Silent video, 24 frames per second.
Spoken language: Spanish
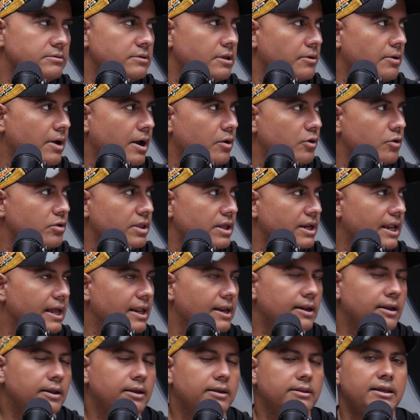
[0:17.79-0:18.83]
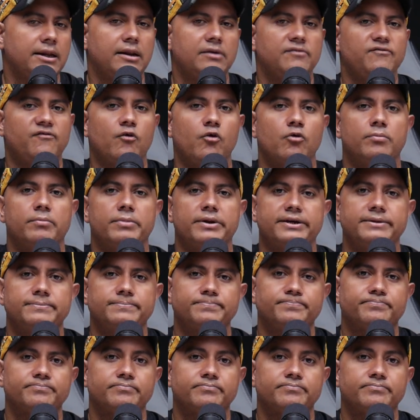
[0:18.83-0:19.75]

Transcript: debajo de la, de la alfombra.